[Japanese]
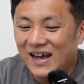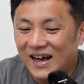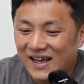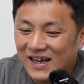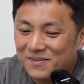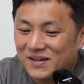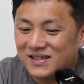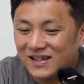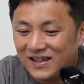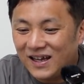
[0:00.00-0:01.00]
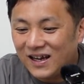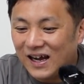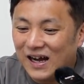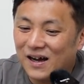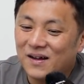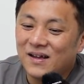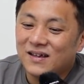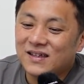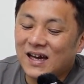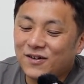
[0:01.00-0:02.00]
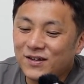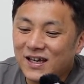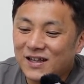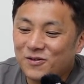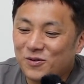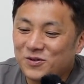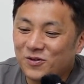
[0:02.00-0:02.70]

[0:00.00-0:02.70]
はい、ありましたね。なんか、逆にあの、